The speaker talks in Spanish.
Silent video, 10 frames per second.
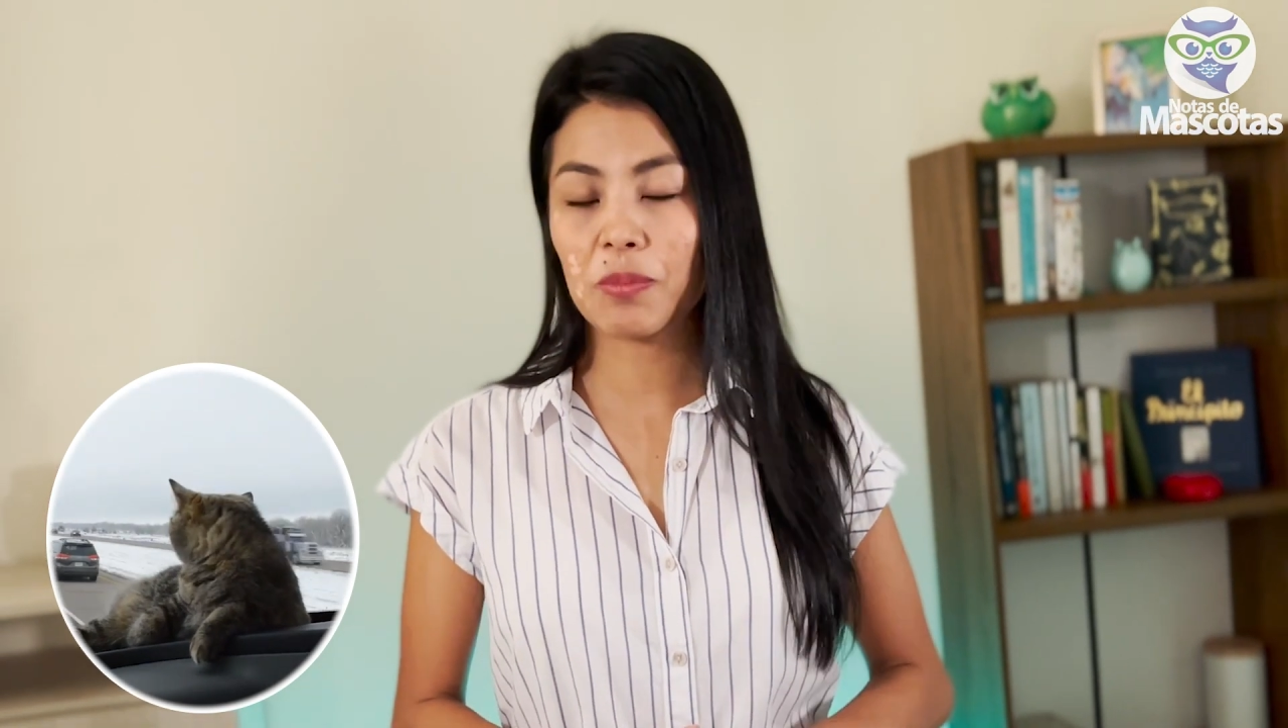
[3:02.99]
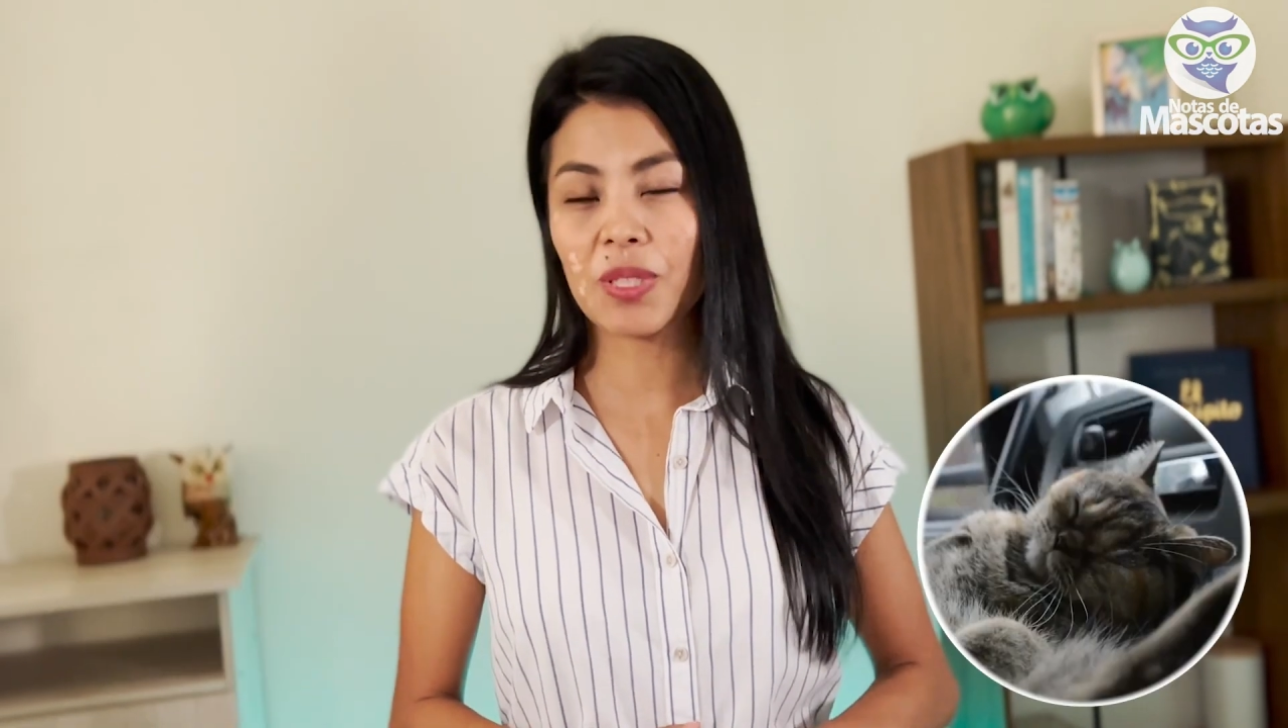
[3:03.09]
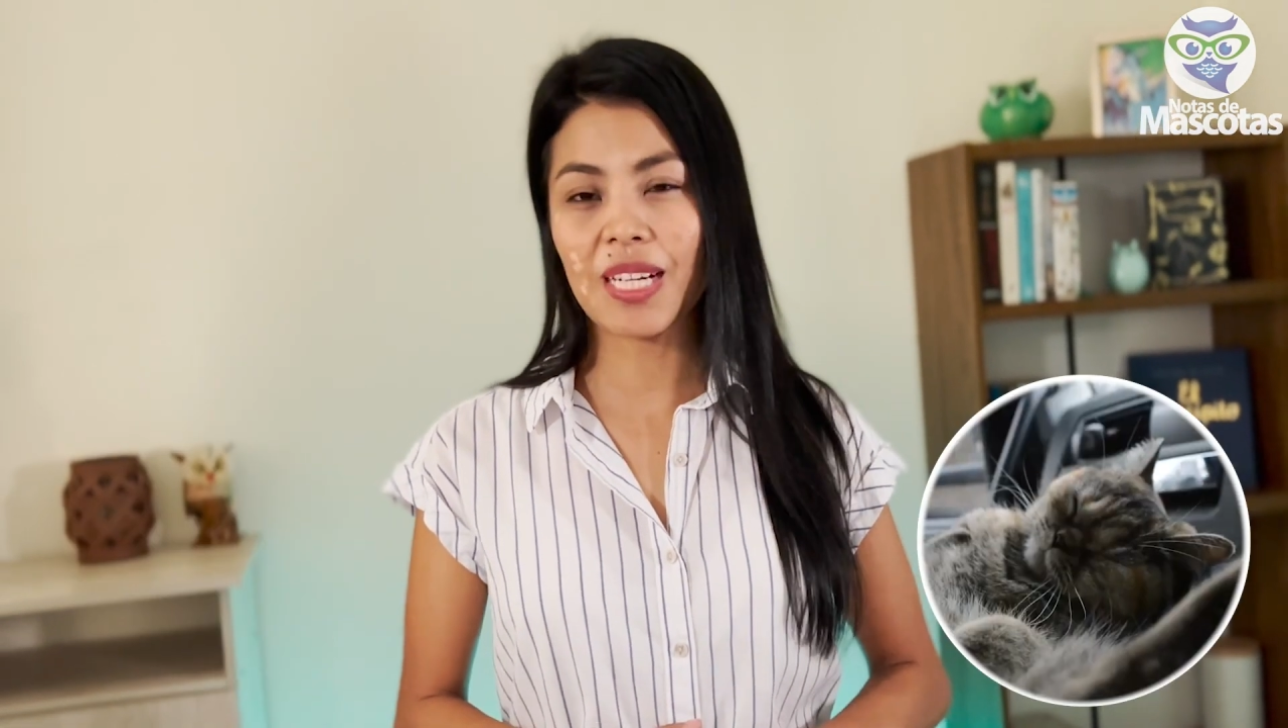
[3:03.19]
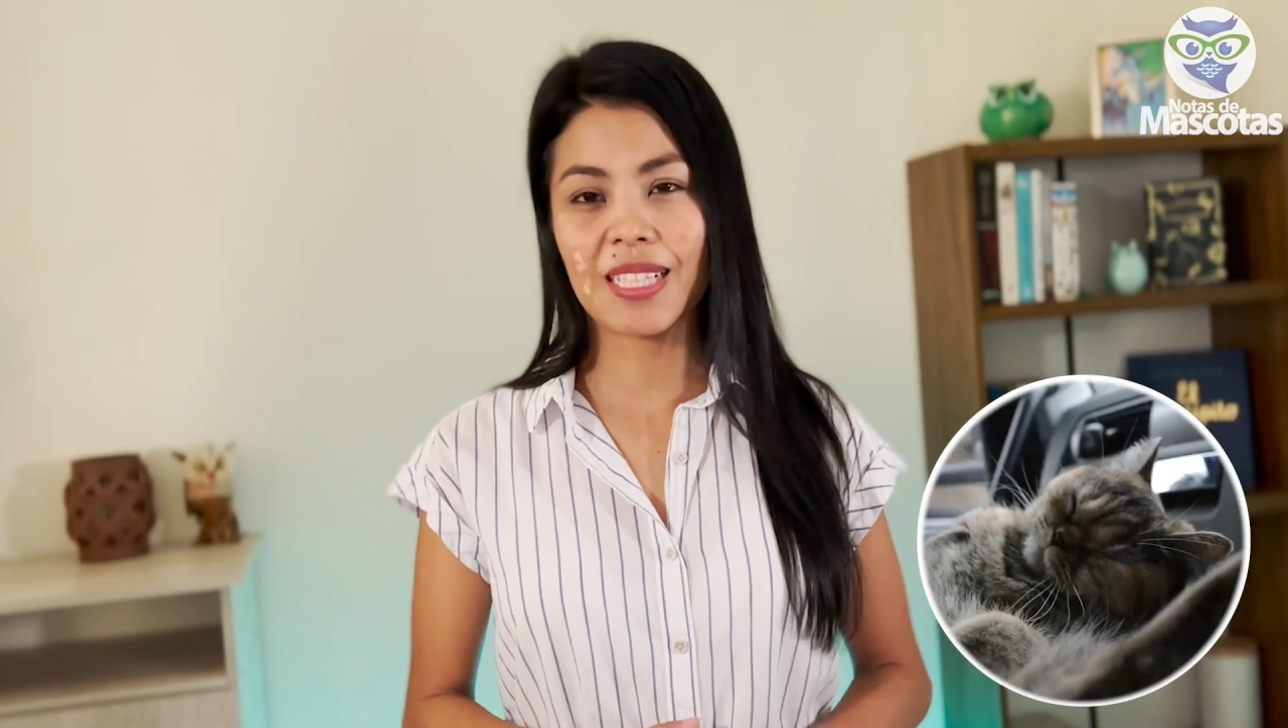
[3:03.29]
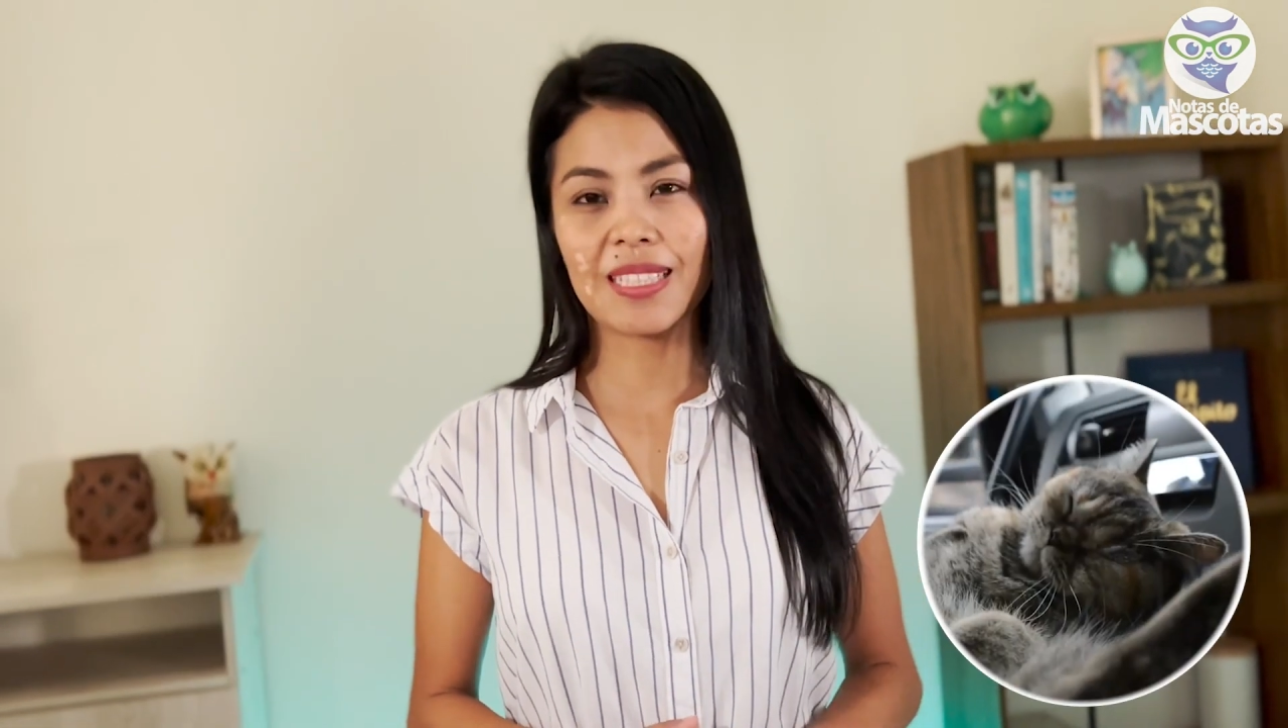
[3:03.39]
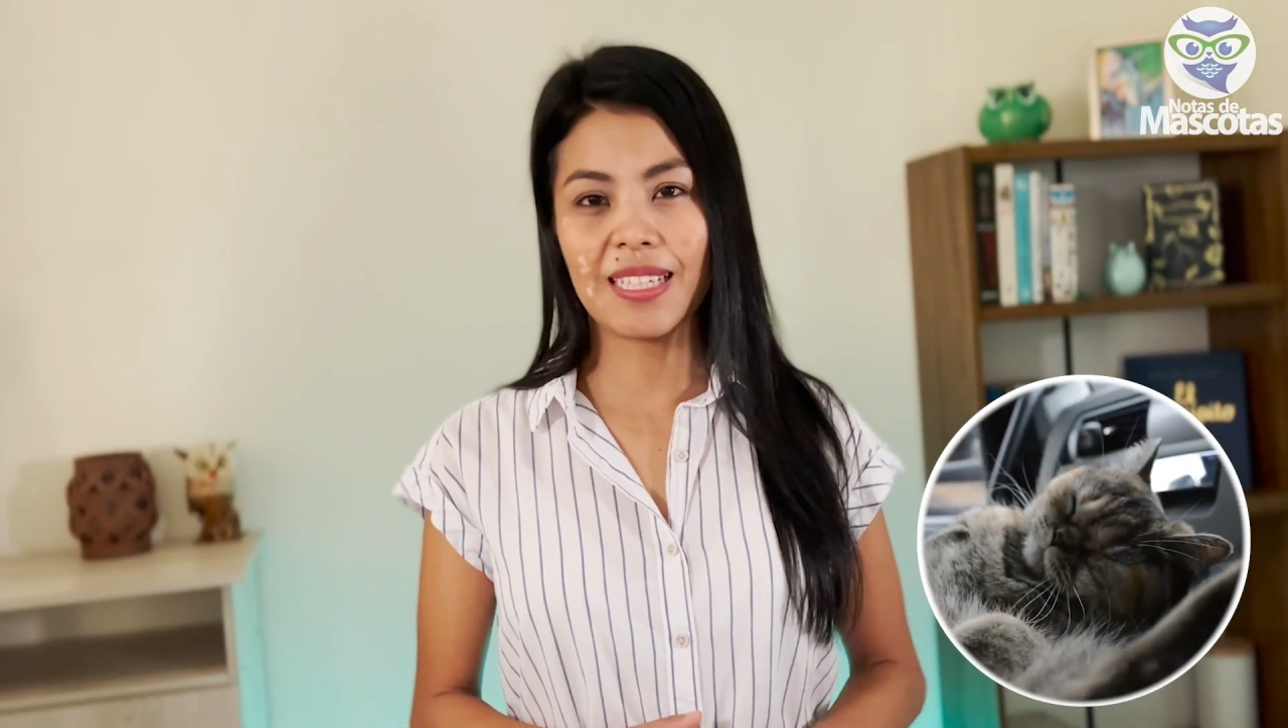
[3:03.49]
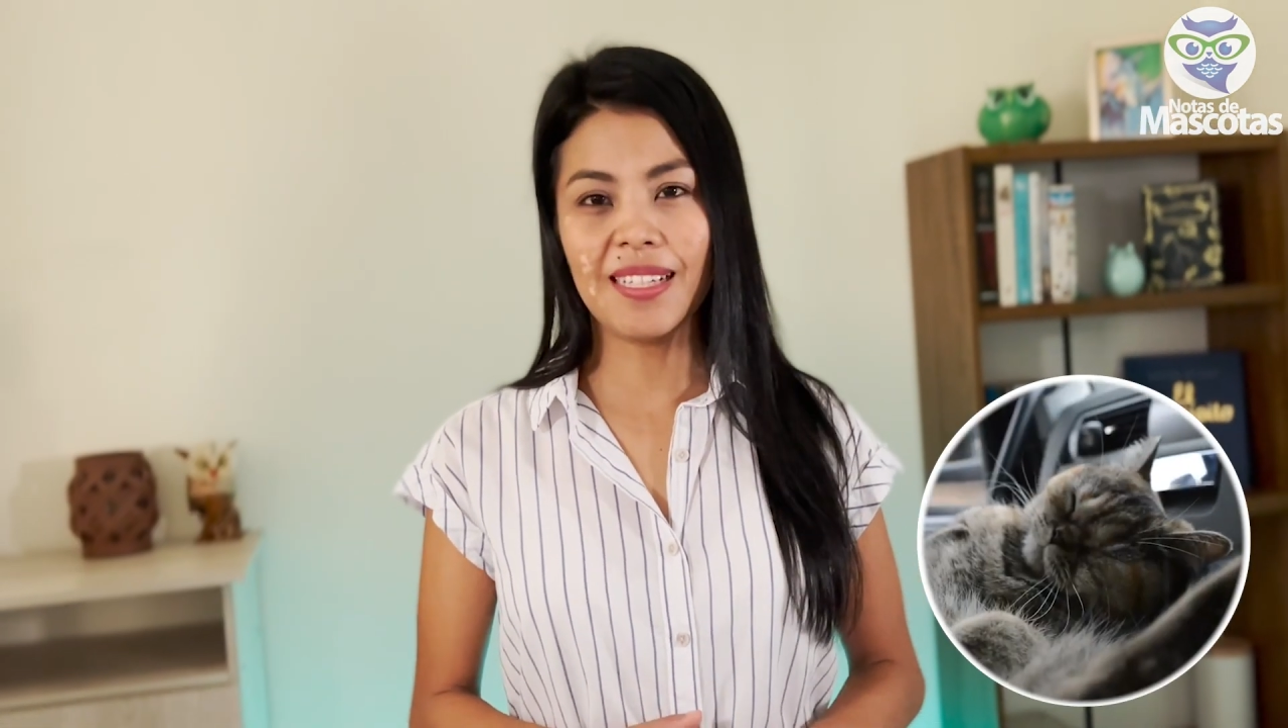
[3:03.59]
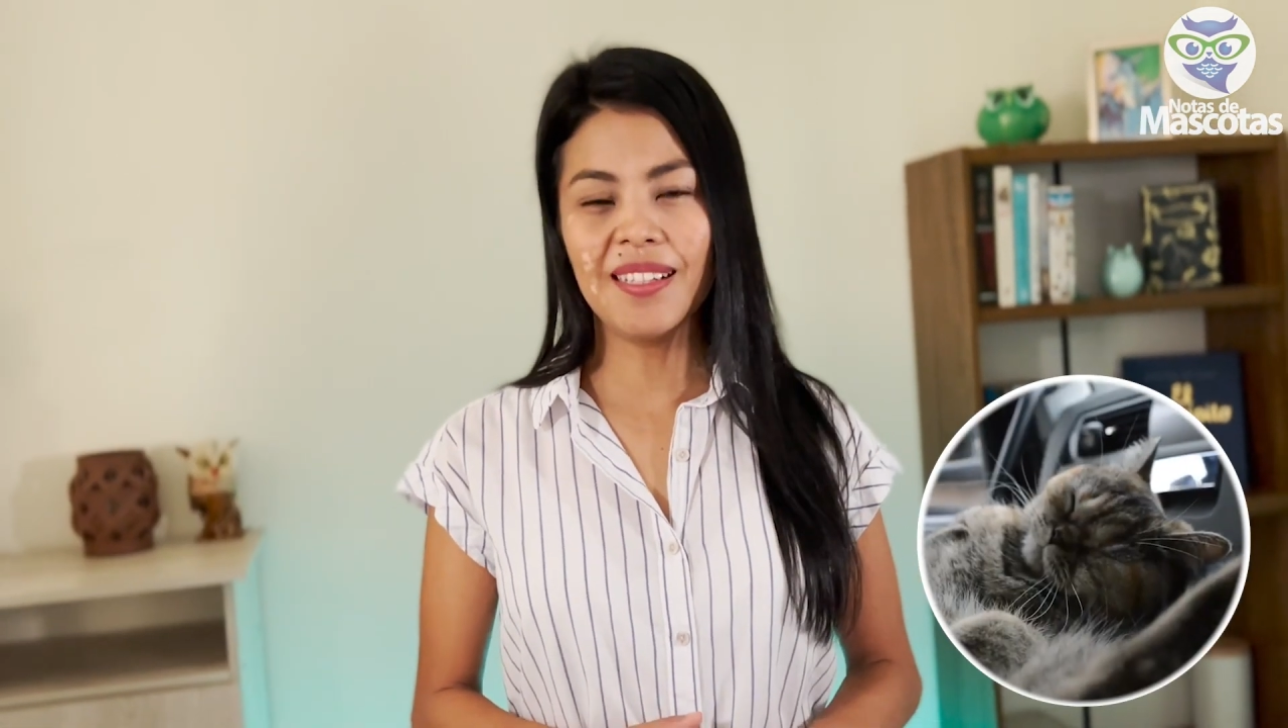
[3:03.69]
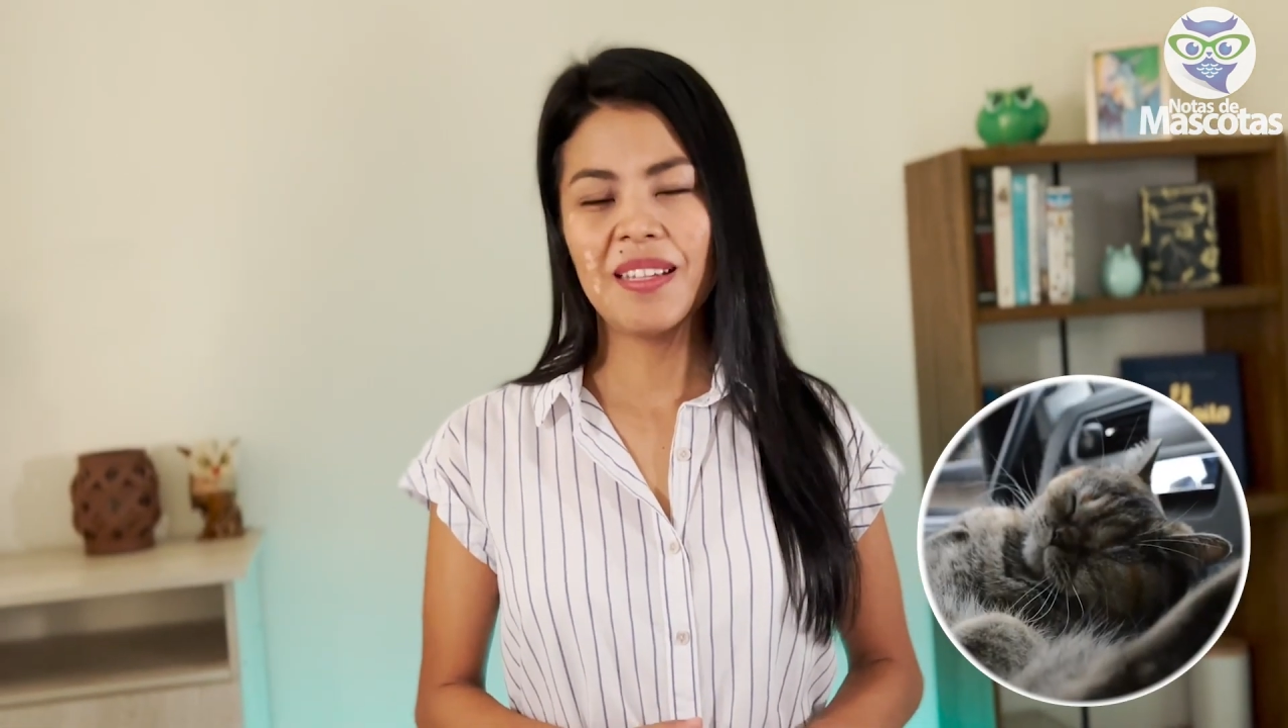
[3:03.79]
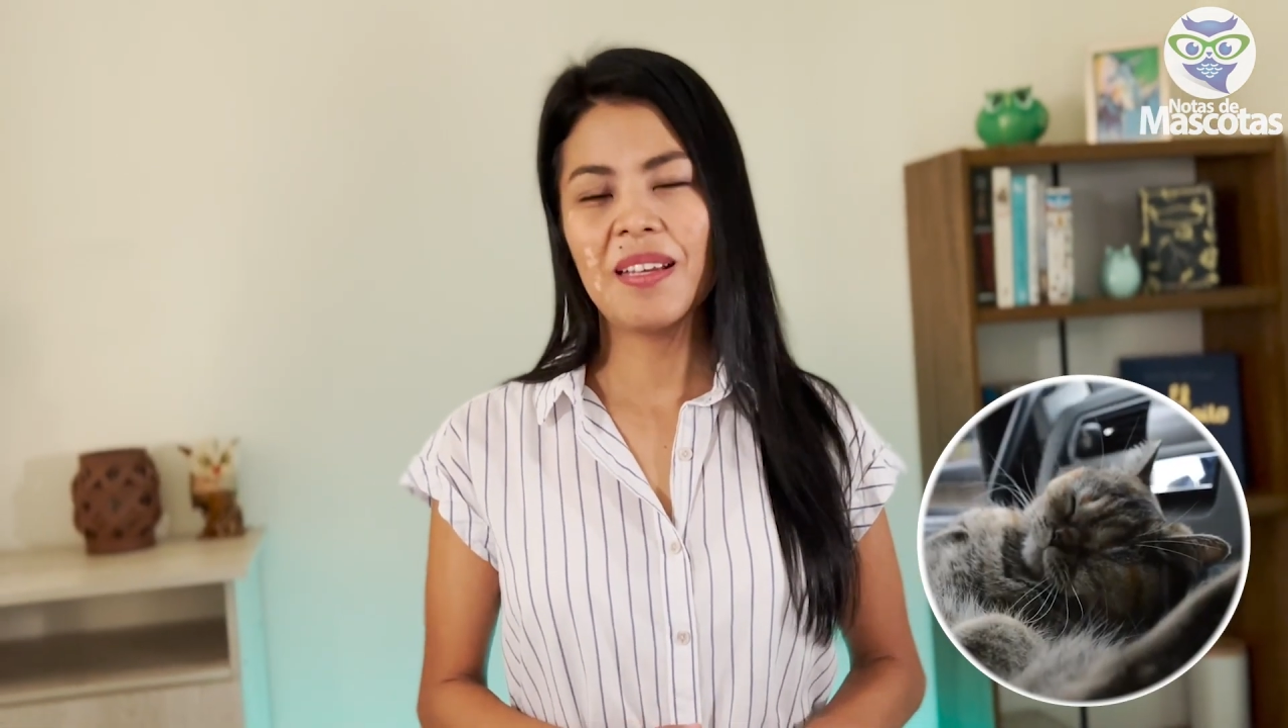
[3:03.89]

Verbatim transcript: por carretera,